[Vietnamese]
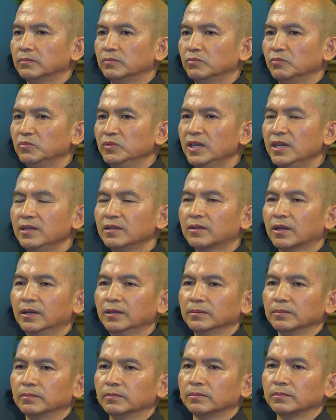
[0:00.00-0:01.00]
nhi thất,
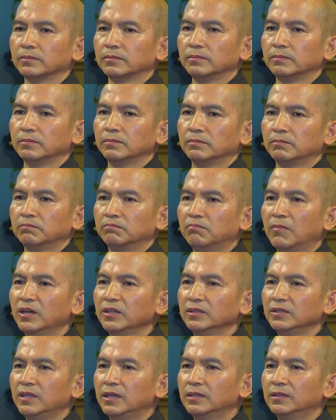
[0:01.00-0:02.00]
bất
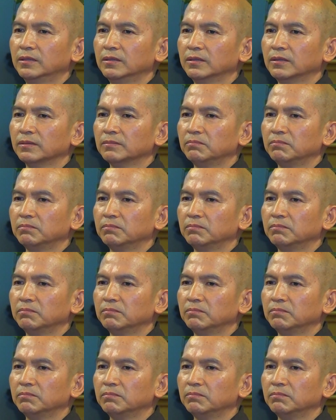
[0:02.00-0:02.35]
dinh